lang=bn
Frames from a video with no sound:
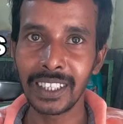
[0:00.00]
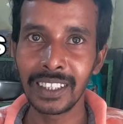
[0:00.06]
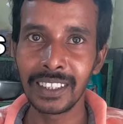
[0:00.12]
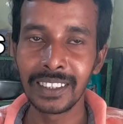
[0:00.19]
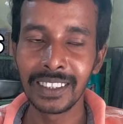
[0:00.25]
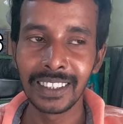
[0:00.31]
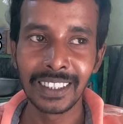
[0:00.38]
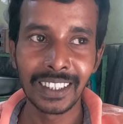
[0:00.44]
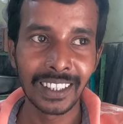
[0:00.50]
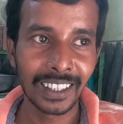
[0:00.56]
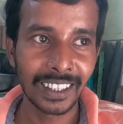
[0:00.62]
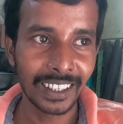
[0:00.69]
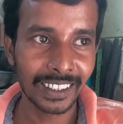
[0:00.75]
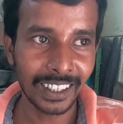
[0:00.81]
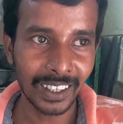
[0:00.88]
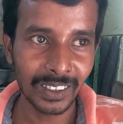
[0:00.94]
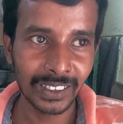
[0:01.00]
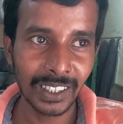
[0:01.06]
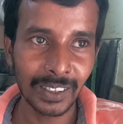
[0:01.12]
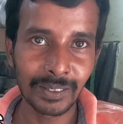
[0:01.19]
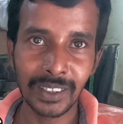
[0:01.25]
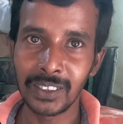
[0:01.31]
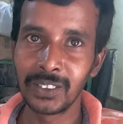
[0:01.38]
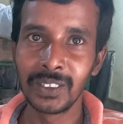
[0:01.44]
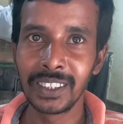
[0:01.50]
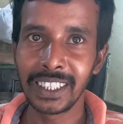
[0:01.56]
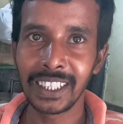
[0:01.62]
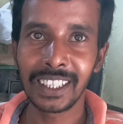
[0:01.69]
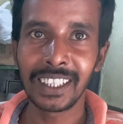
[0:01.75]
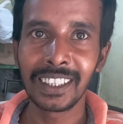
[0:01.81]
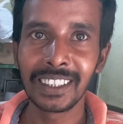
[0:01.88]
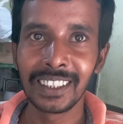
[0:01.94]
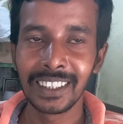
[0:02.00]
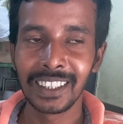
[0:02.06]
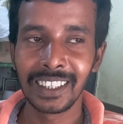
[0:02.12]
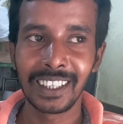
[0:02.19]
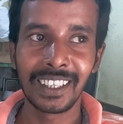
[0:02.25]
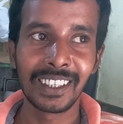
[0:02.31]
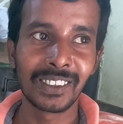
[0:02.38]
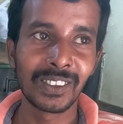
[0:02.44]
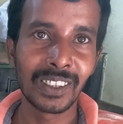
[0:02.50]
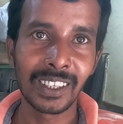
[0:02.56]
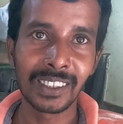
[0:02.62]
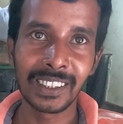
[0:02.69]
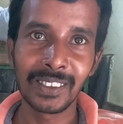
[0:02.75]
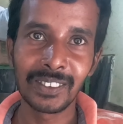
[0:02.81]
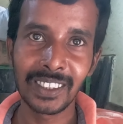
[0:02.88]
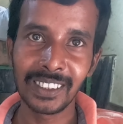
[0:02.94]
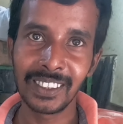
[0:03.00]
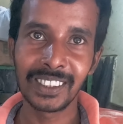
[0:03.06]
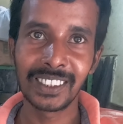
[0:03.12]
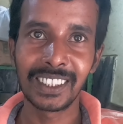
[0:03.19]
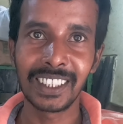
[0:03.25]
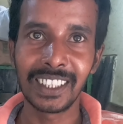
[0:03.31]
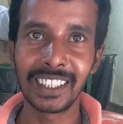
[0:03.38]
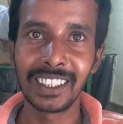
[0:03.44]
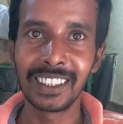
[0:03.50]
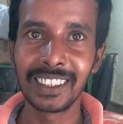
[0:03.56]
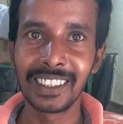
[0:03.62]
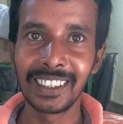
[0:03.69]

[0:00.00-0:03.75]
টাকা আর কালো জামটা কুড়ি টাকা হ্যাঁ। আর গোলাপ জামুনটা দশ টাকা